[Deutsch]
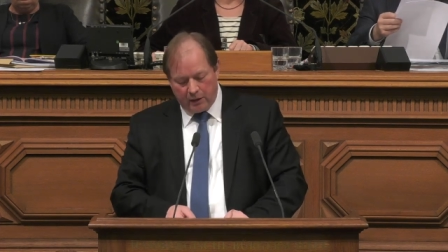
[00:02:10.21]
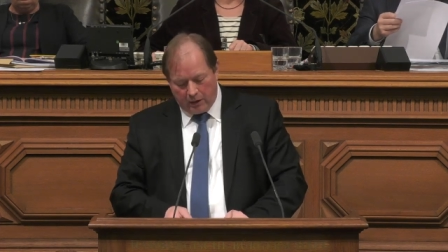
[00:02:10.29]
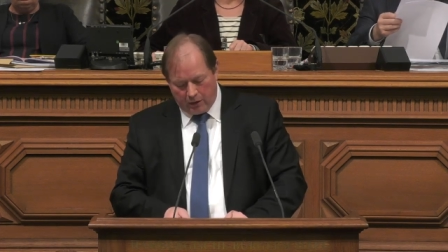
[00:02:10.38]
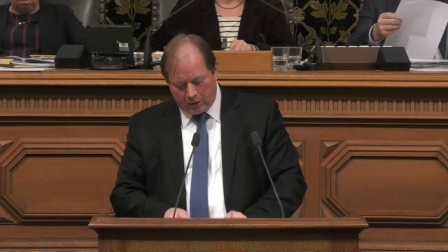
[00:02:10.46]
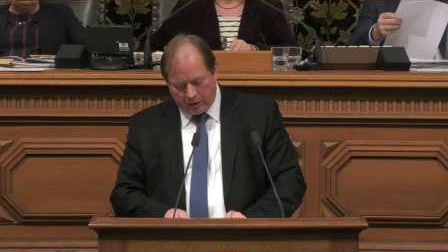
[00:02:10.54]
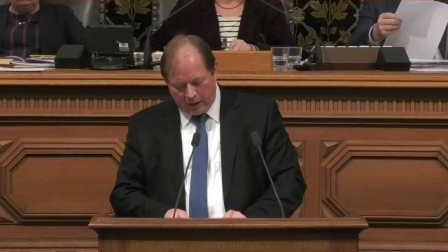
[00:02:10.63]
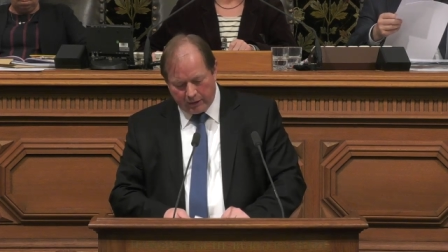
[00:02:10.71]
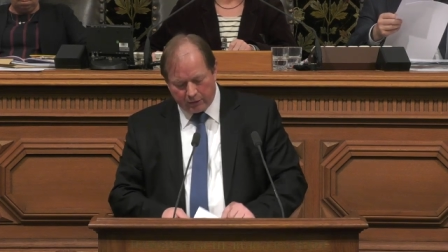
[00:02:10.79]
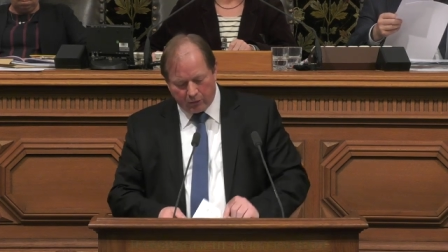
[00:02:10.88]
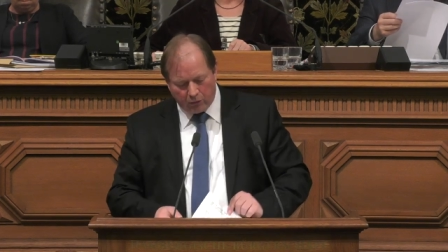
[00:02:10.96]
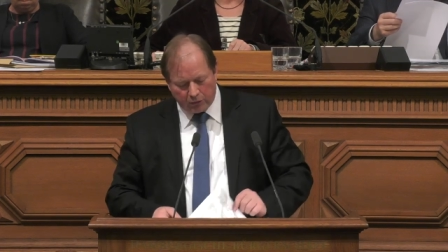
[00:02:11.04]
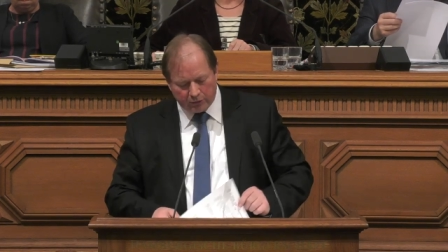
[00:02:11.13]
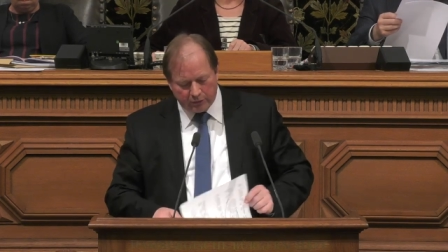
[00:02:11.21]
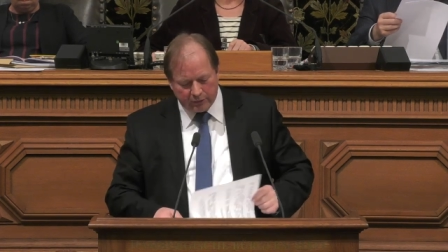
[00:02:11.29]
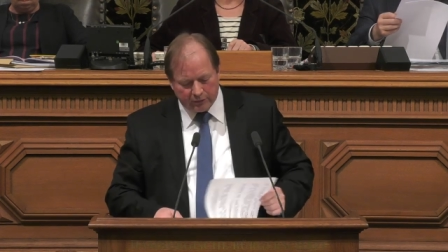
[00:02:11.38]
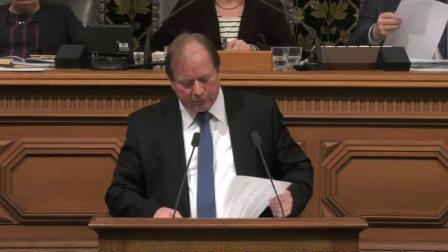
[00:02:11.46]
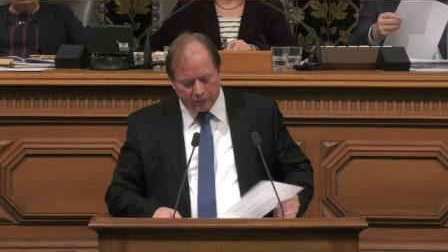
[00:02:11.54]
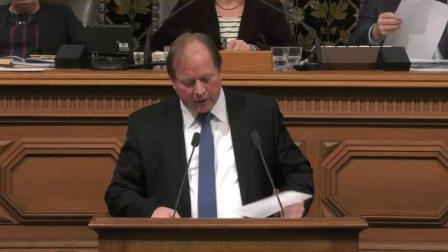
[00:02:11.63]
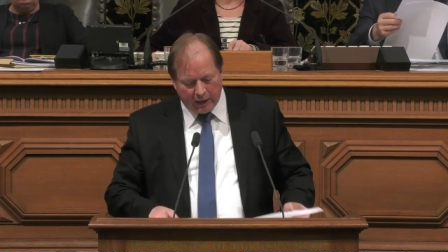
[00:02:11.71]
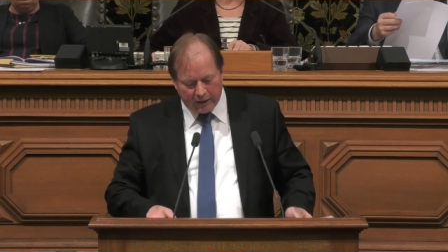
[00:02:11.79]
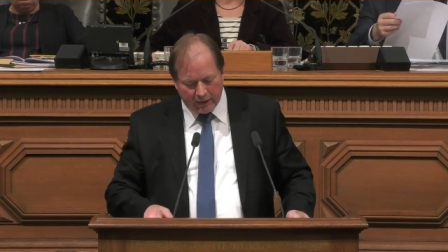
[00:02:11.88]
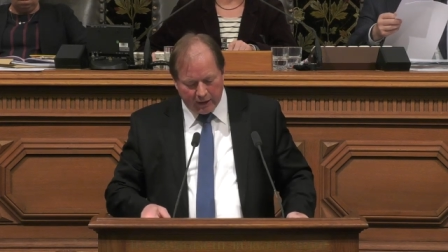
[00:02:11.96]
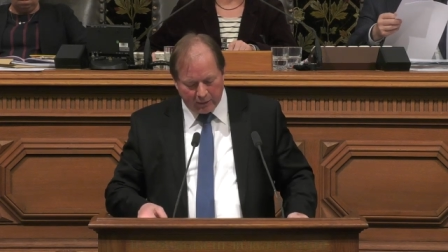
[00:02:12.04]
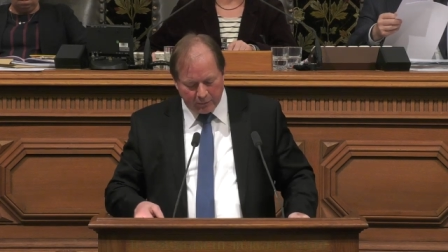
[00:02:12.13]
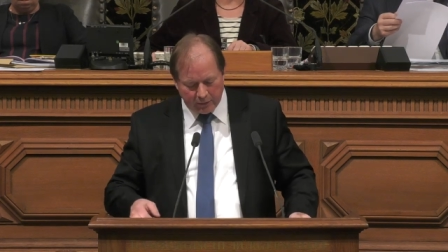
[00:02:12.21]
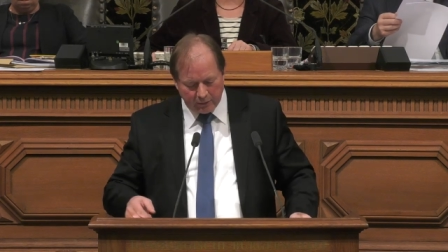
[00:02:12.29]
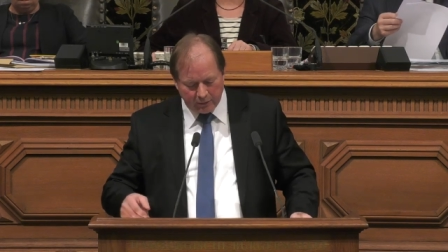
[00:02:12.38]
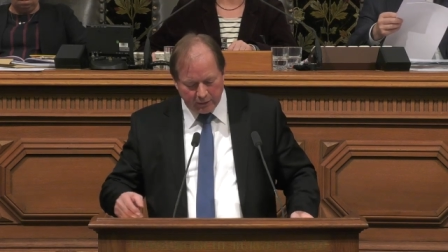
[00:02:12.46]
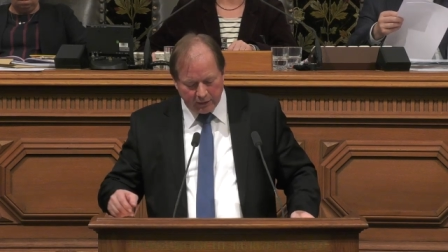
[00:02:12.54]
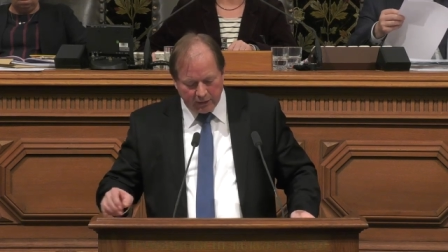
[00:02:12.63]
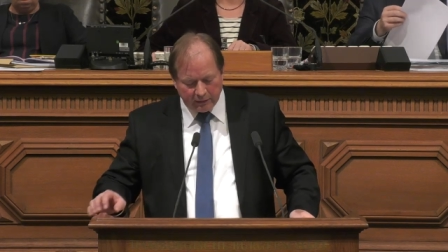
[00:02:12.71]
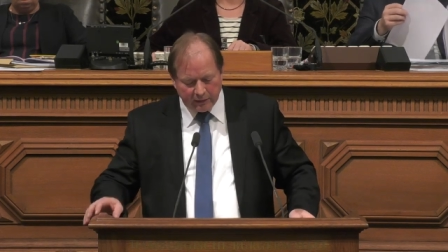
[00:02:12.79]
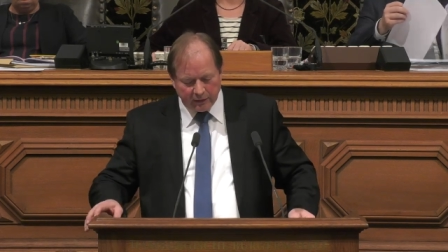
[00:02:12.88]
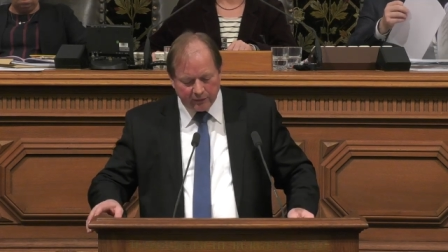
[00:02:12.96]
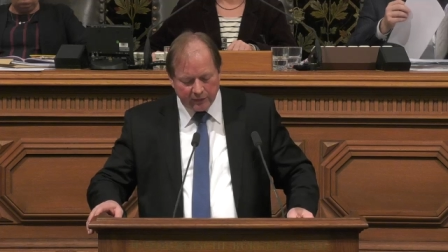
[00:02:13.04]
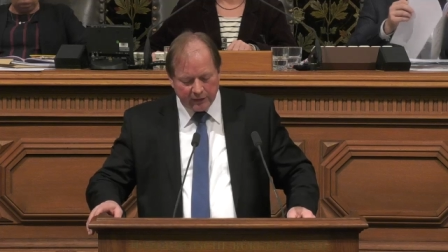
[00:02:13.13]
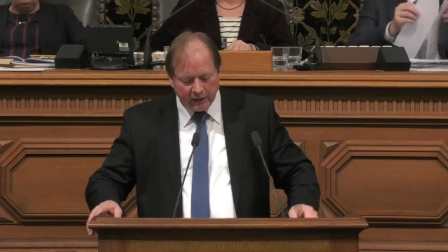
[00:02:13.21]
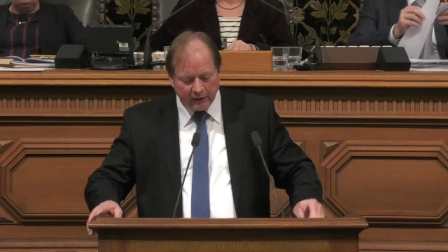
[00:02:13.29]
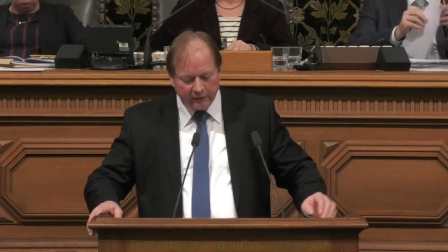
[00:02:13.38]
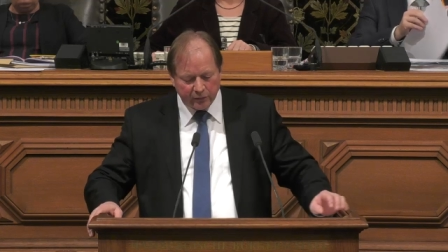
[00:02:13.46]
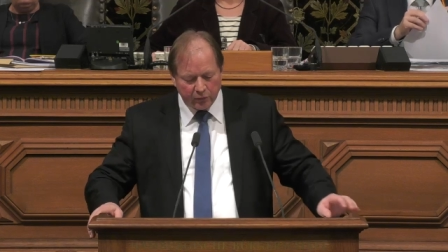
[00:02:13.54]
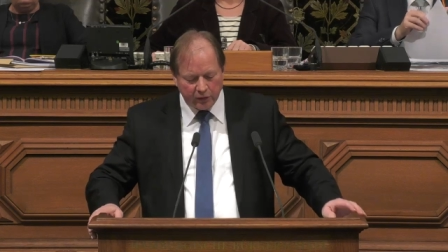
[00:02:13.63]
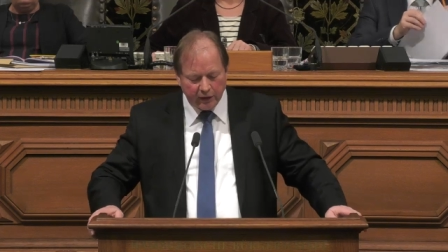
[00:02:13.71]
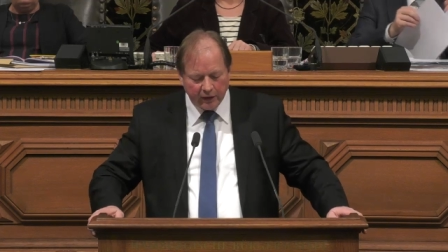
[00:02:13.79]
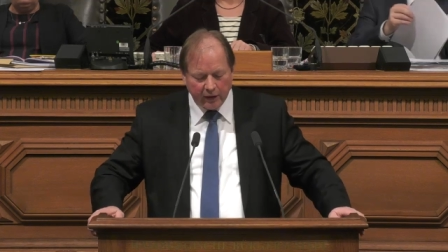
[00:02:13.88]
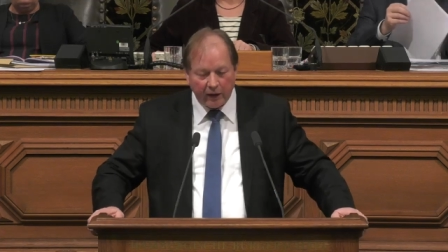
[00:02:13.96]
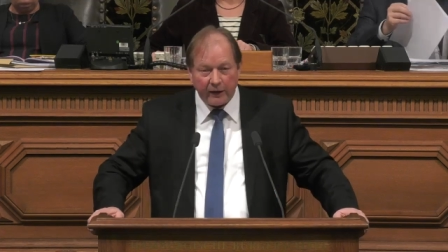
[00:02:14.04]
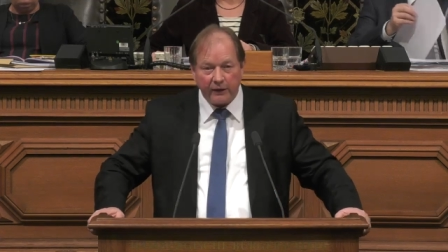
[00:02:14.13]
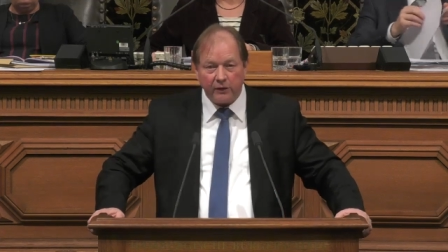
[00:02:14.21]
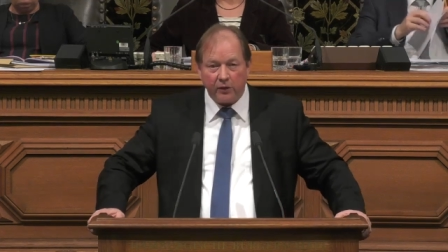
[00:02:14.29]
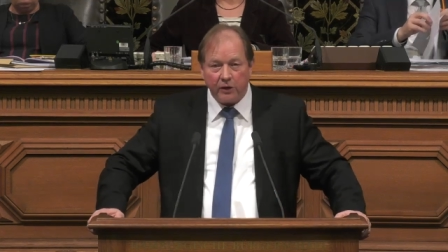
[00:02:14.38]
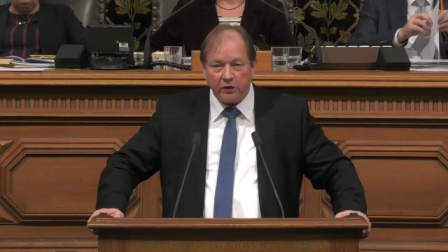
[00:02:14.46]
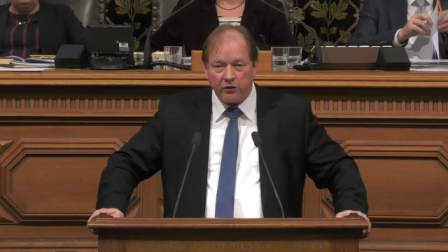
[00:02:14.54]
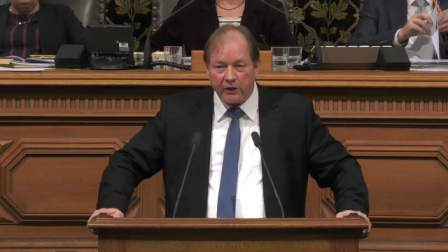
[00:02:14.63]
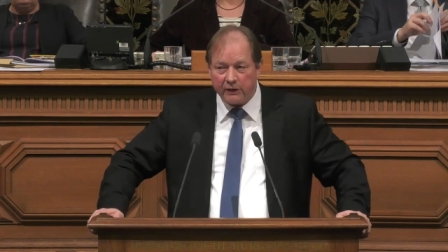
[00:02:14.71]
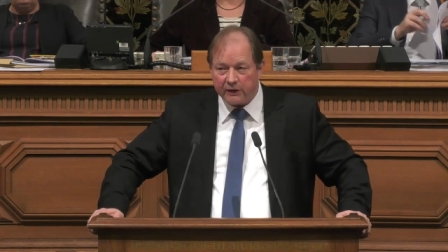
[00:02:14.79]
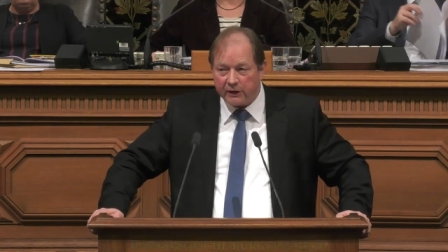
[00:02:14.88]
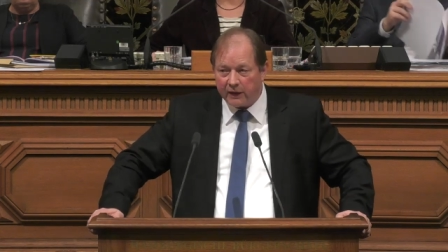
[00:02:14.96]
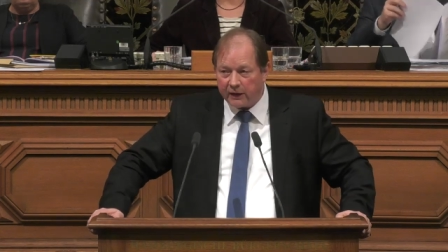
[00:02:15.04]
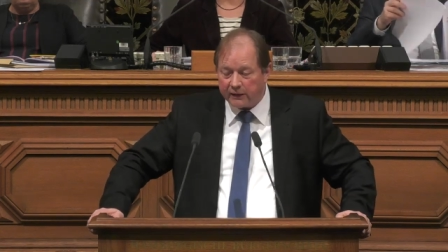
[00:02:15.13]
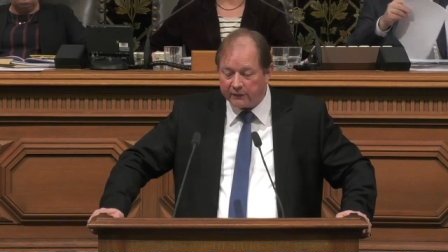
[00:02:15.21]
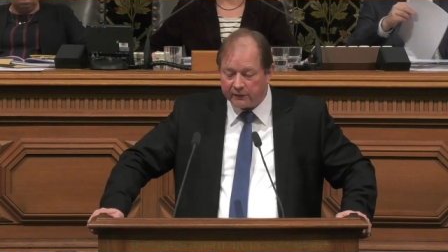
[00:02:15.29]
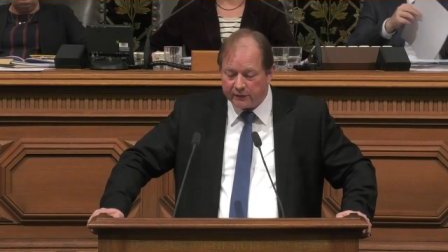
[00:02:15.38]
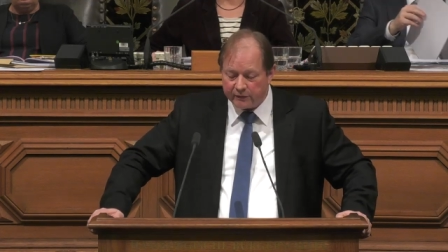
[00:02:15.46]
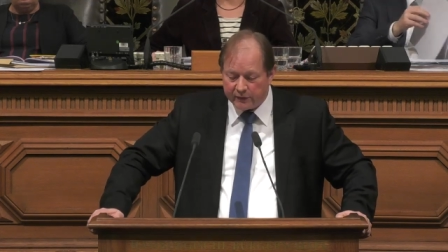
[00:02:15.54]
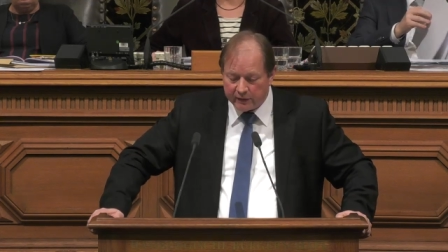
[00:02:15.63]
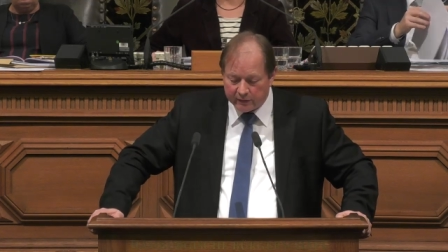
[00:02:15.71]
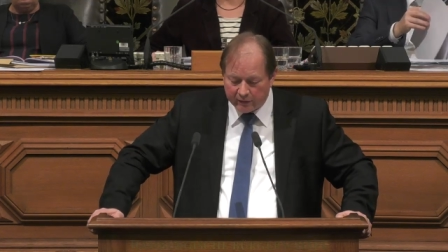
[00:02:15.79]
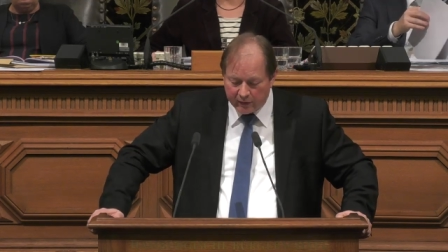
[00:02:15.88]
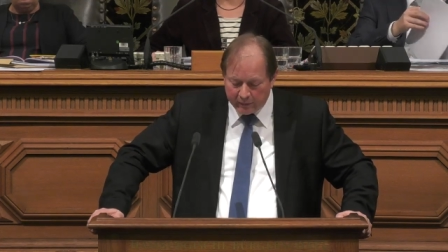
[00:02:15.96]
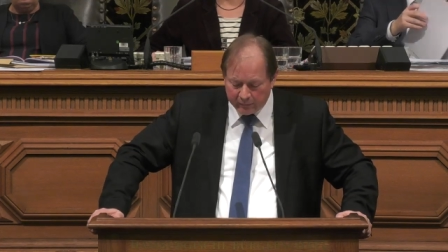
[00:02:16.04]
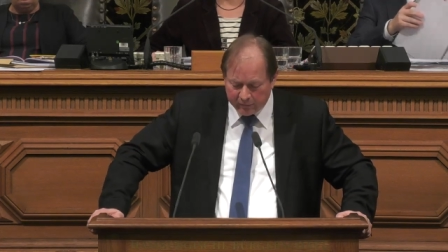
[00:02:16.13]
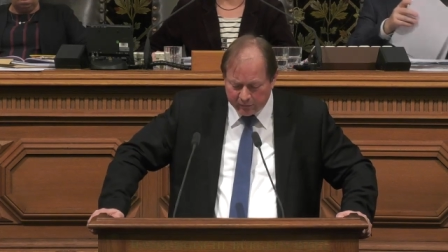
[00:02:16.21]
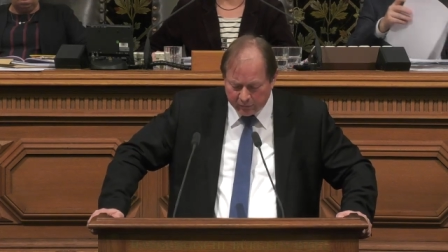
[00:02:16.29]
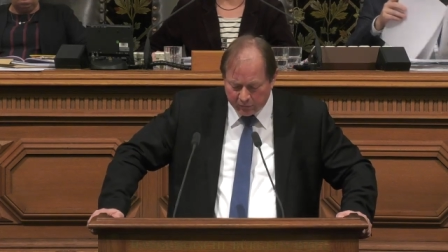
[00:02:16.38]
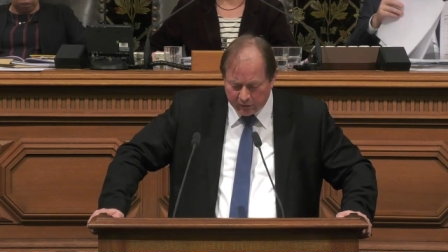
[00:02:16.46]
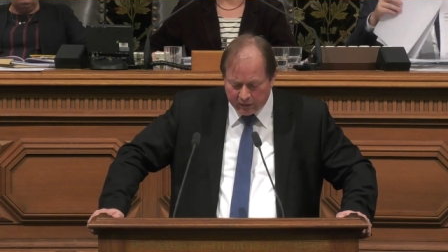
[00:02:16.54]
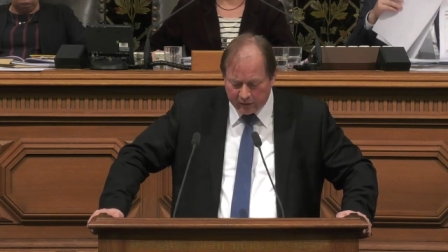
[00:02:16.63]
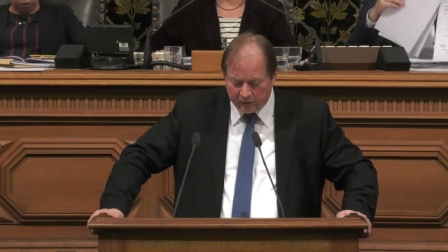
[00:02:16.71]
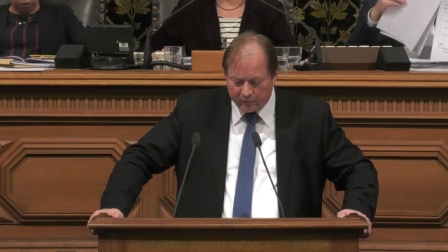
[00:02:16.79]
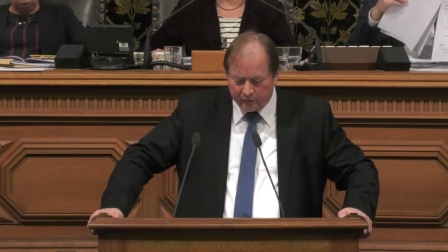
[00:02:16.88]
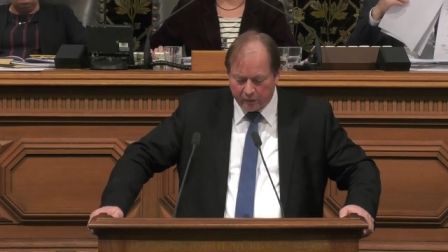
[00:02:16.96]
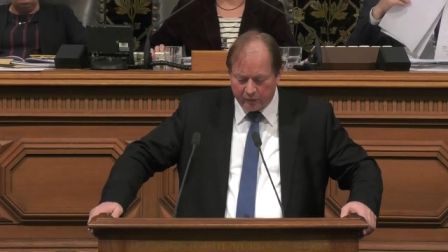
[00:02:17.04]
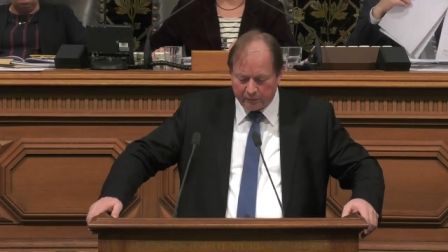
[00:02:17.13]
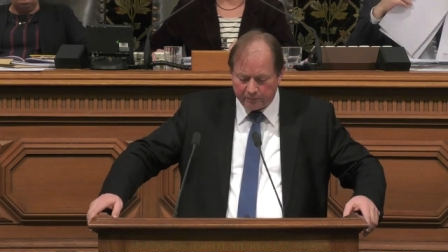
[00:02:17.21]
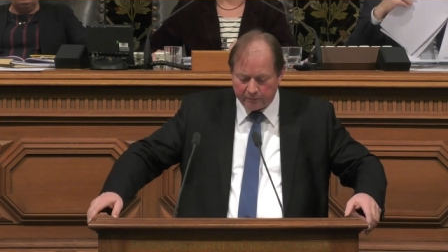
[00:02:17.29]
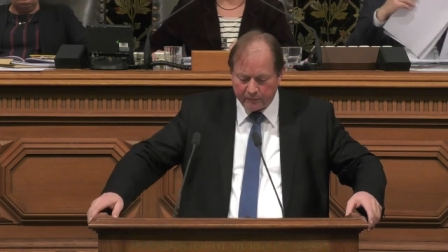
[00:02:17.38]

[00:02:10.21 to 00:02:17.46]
auch kein Grund zu der Annahme, dass IS-Rückkehrer in Deutschland in ein ziviles Leben zurückkehren wollen.